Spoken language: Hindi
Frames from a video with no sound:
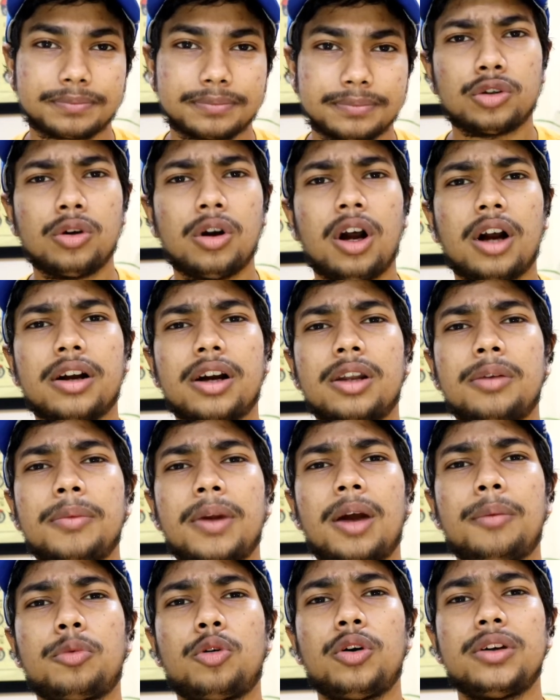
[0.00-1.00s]
तो अगर मैं
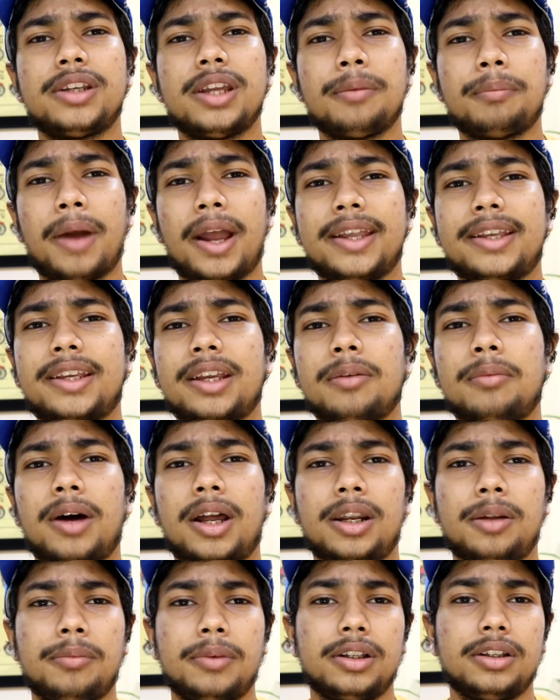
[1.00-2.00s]
आपको ये बाइक के
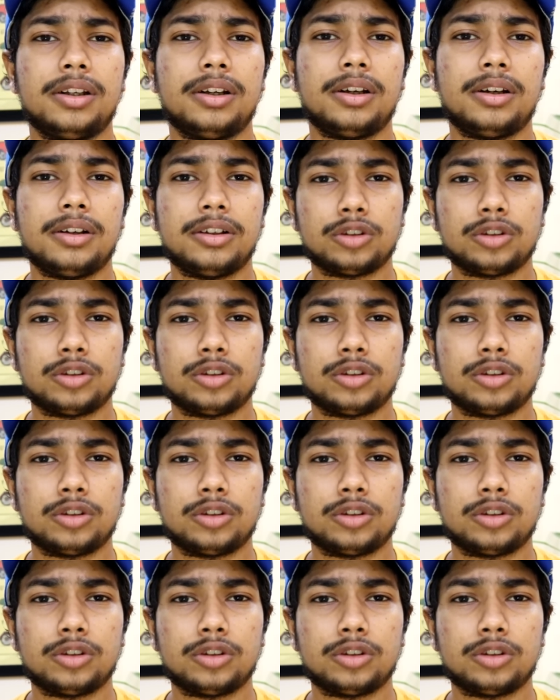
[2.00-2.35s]
बारे में